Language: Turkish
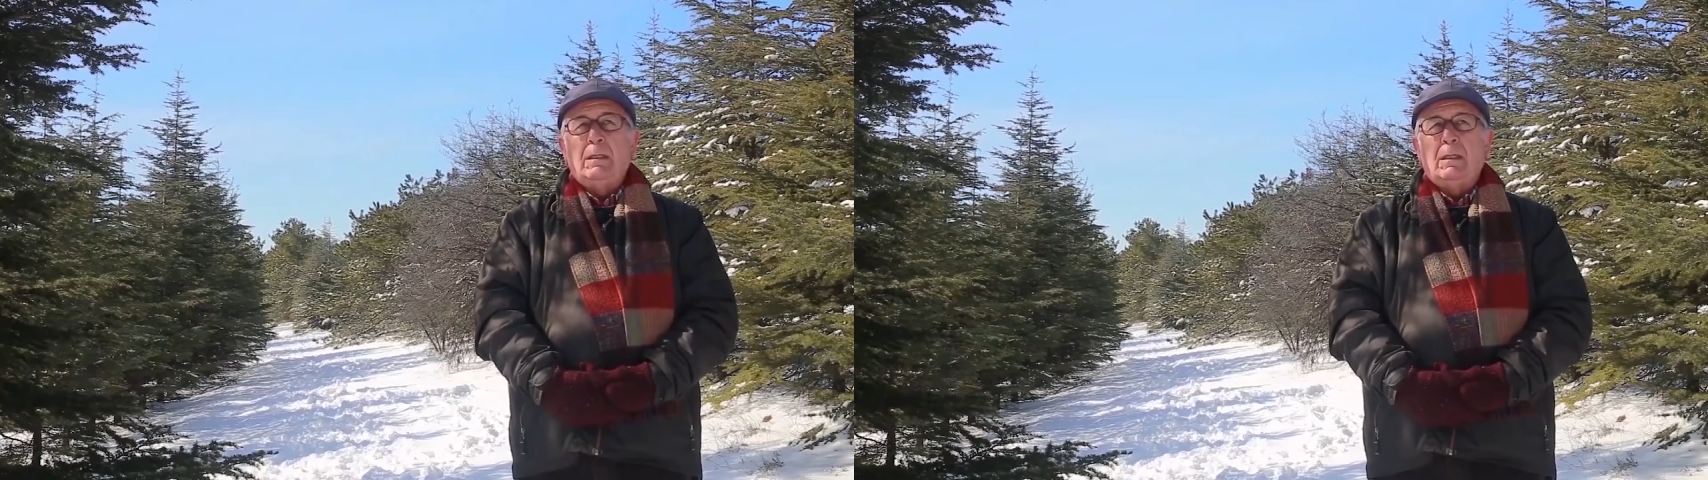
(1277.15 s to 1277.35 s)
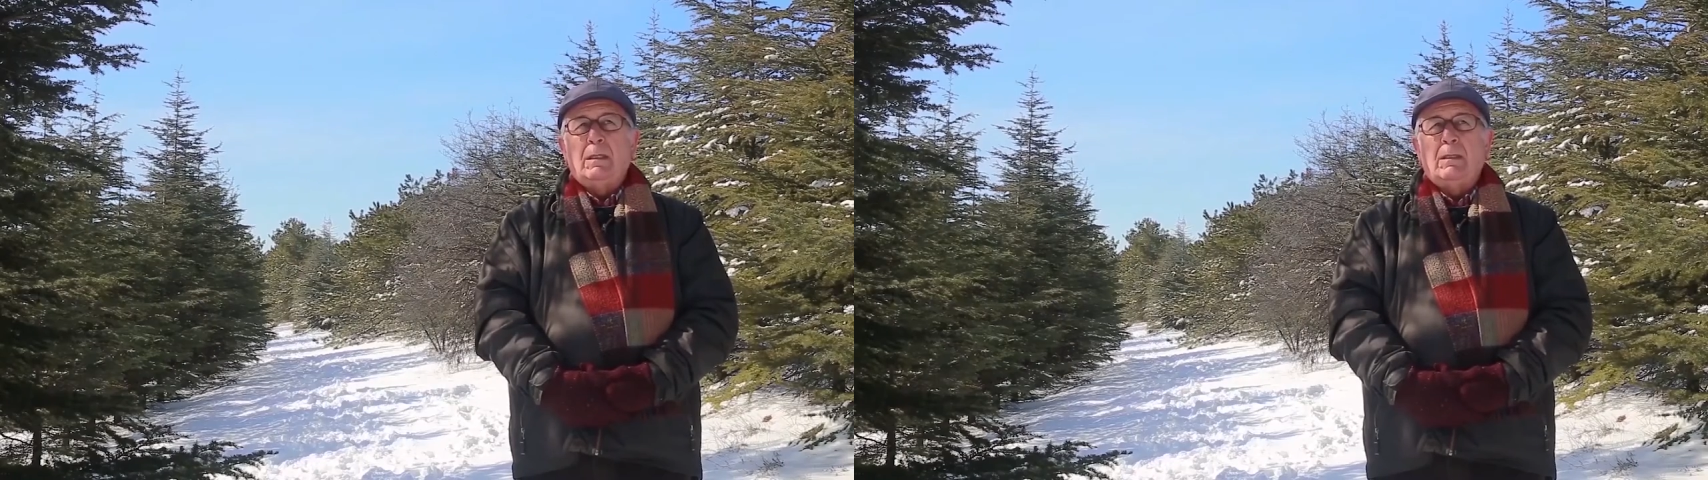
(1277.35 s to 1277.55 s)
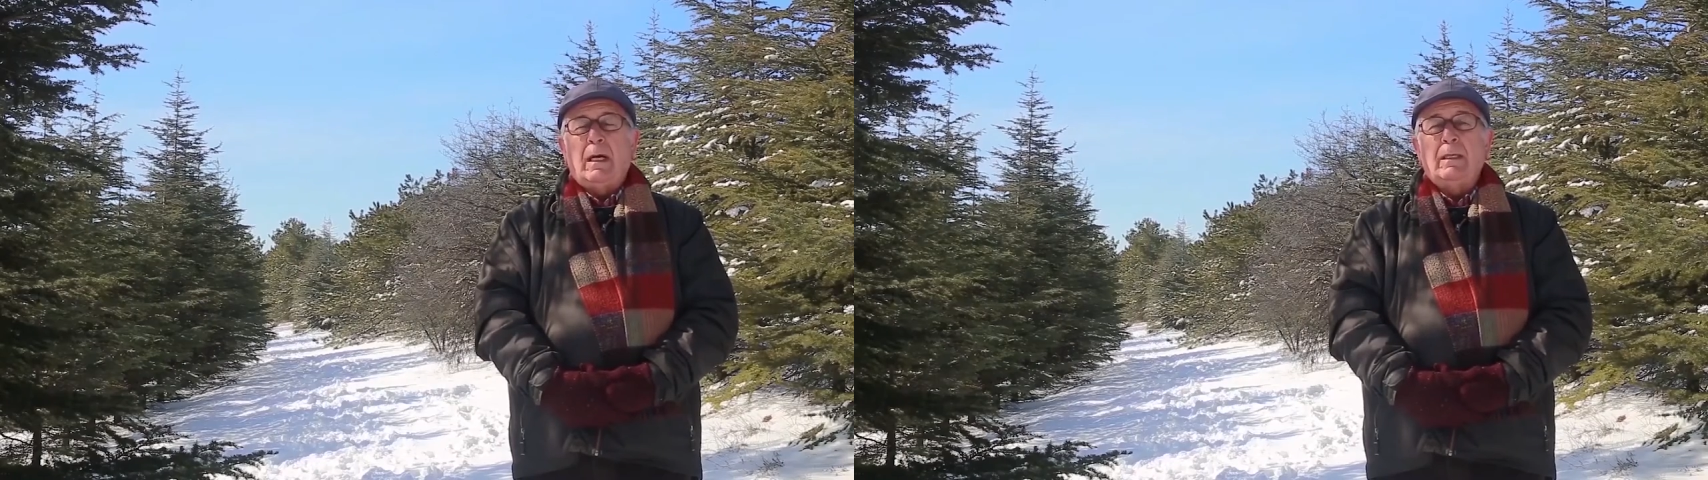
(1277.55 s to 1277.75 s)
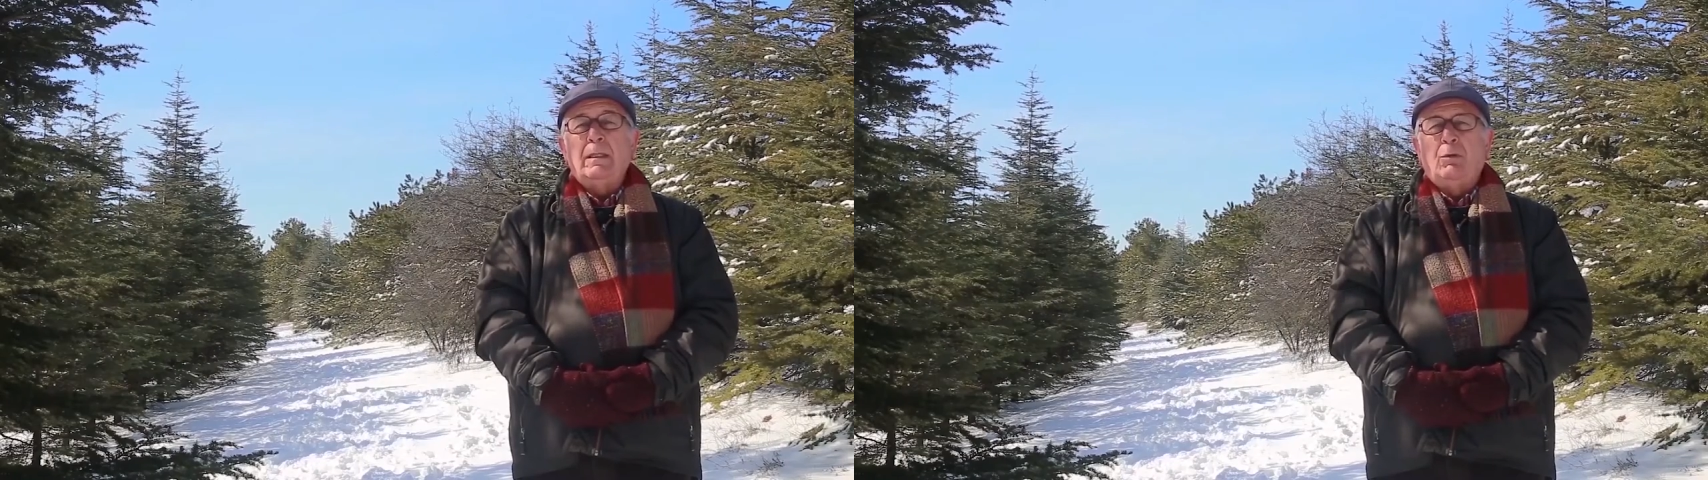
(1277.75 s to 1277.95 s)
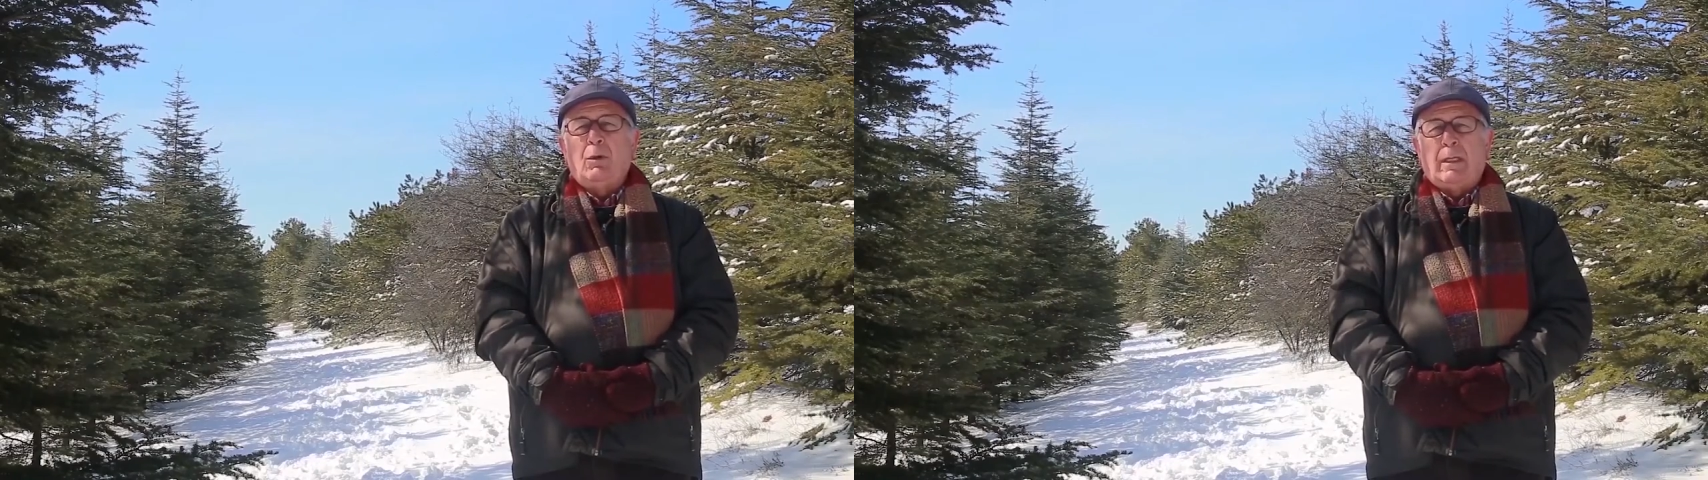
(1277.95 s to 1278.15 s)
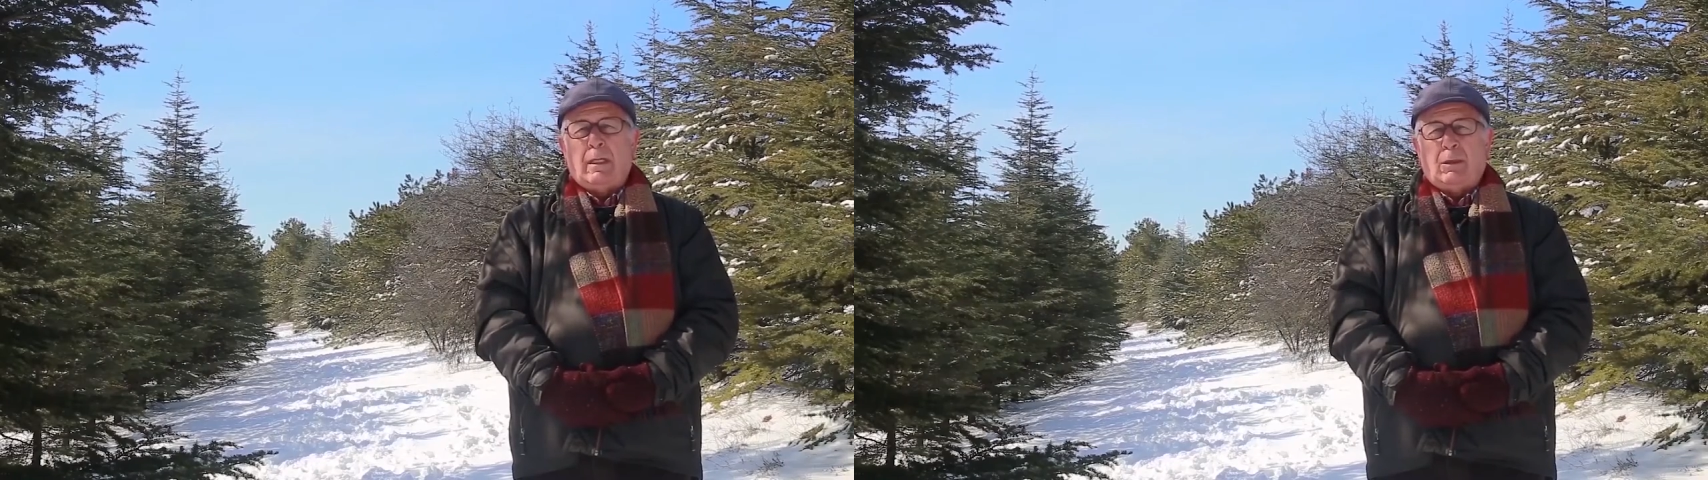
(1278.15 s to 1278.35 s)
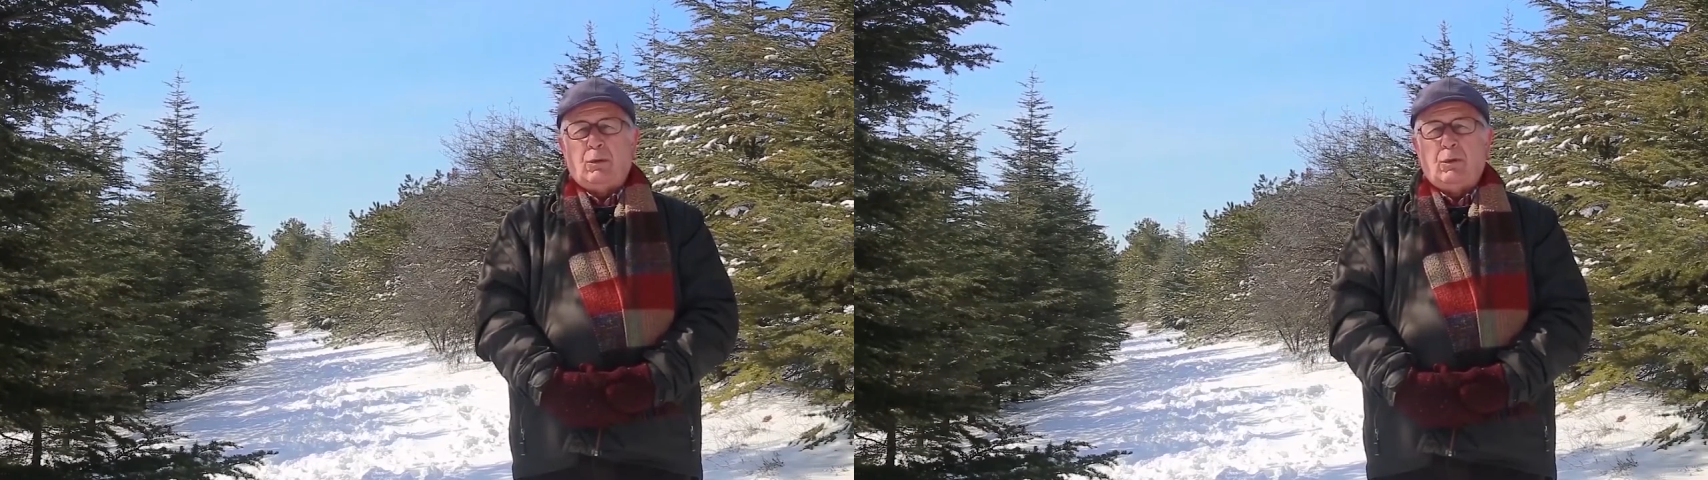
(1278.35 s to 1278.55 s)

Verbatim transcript: e, kaynak olarak